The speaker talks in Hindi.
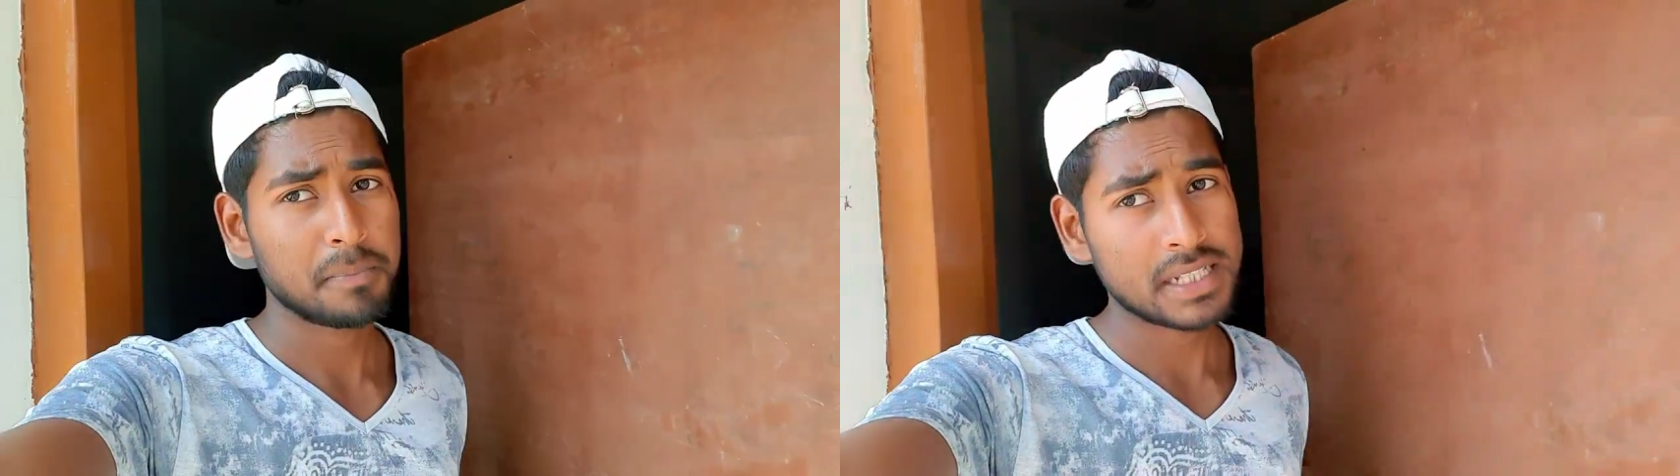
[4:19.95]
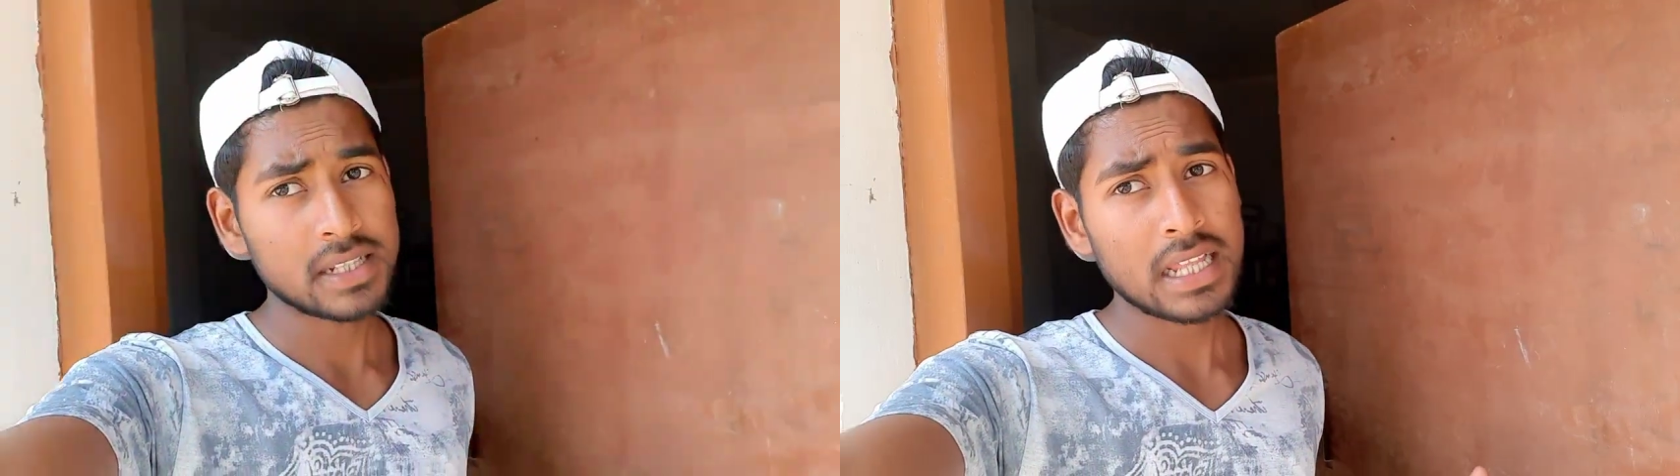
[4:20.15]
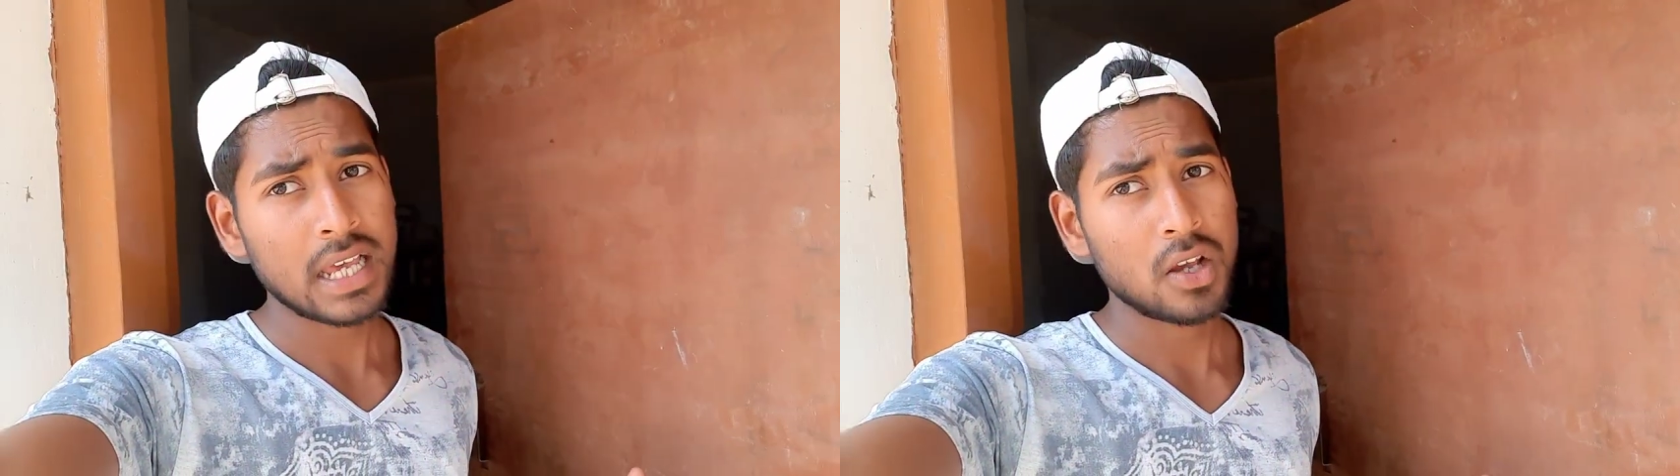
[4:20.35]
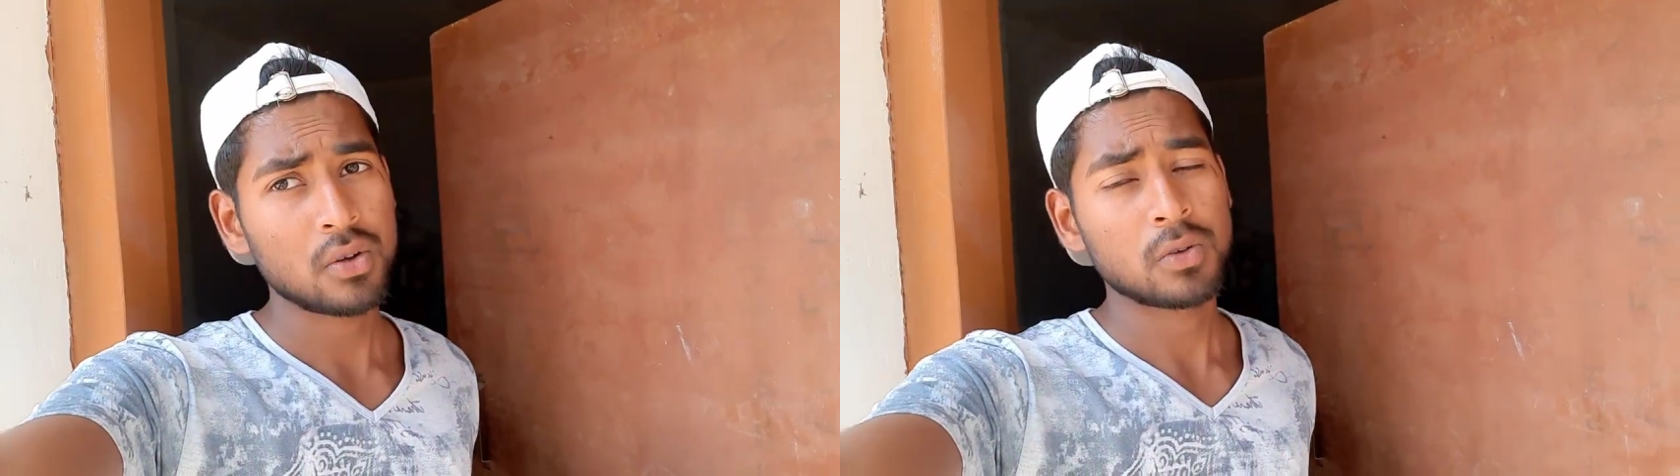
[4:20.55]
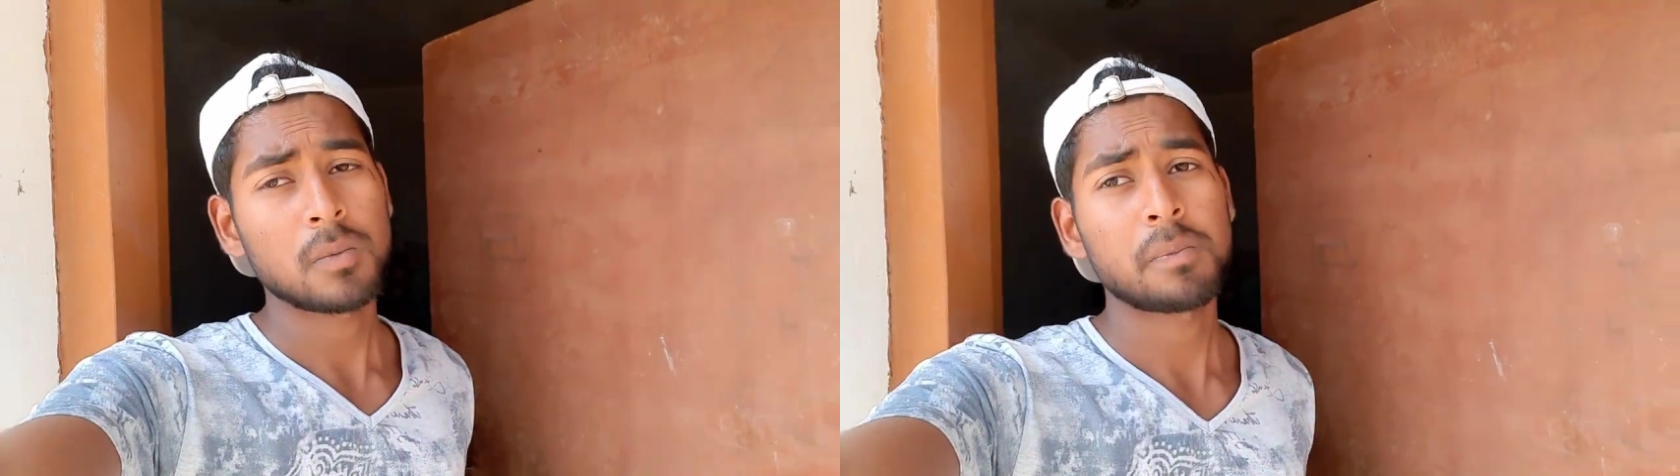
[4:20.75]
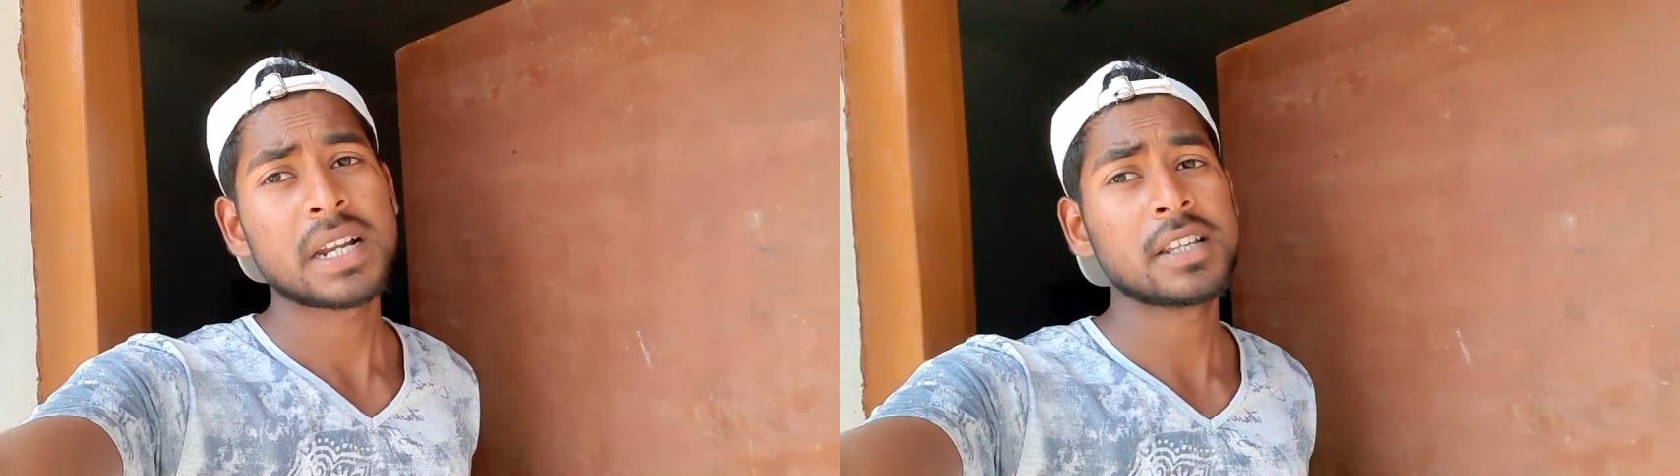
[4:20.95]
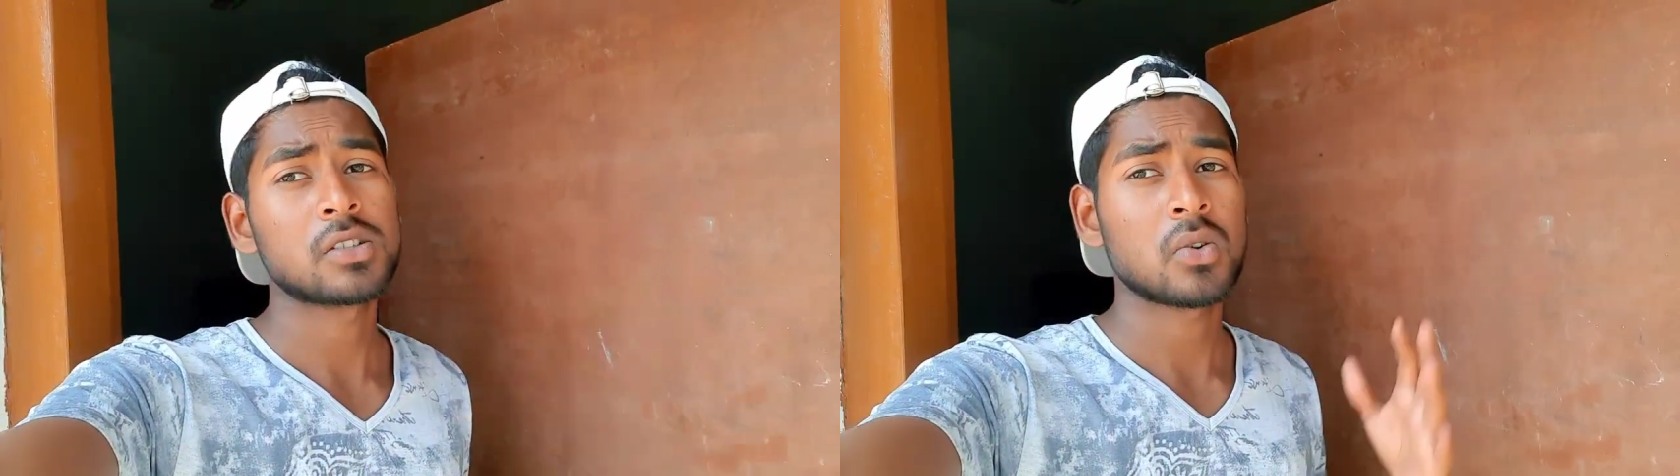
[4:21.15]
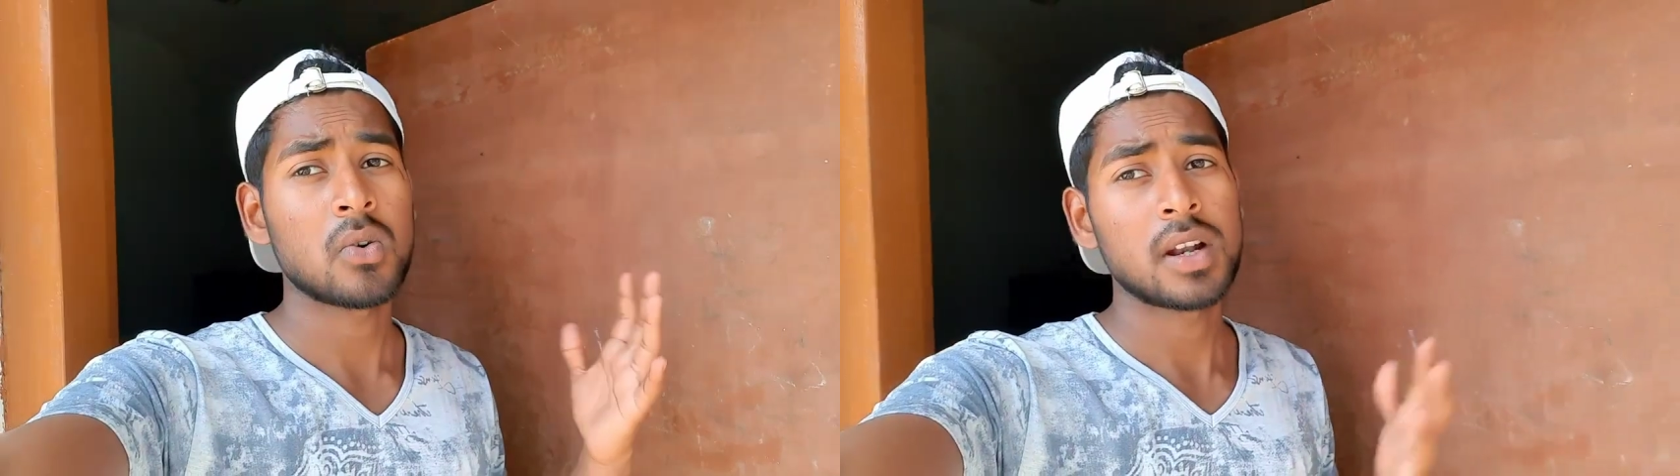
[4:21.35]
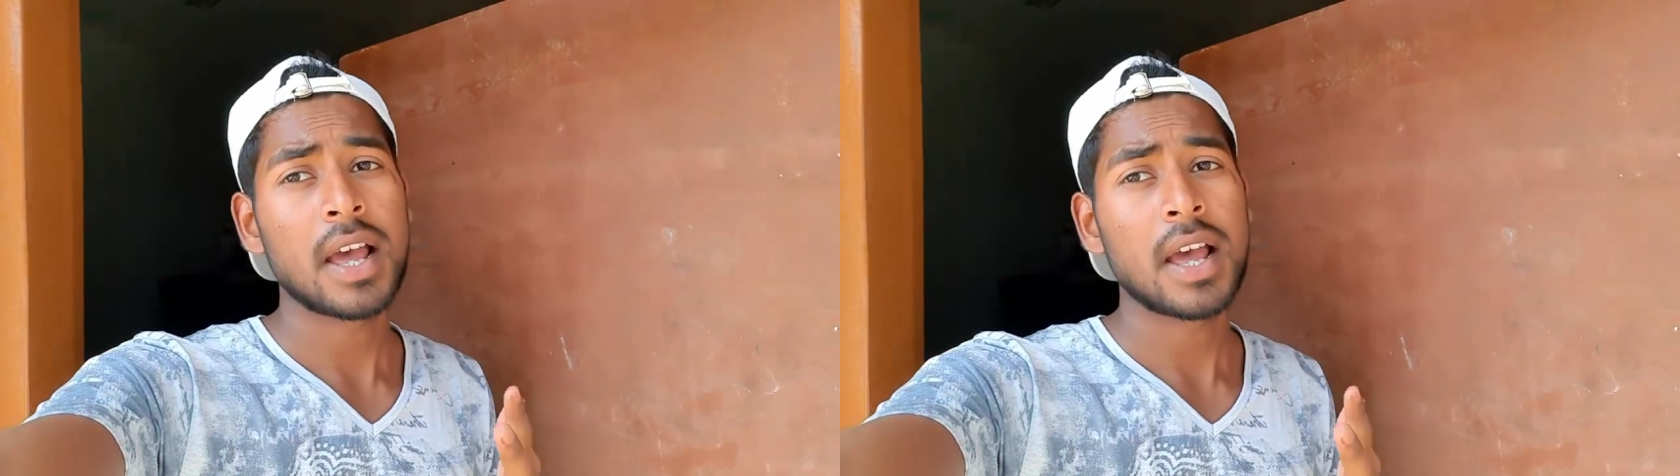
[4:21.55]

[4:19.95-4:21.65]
पसंद आया हो तो प्लीज़ इसको